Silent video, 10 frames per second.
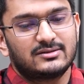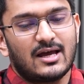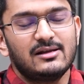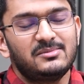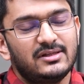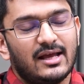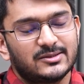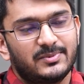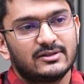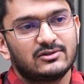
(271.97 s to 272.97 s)
చాలామంది
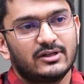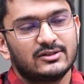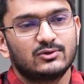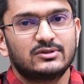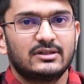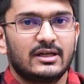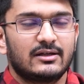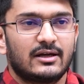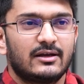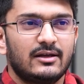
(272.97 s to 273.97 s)
ఆస్పిరెంట్స్లో నేను చూసింది
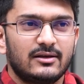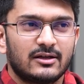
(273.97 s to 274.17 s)
ఏంటంటే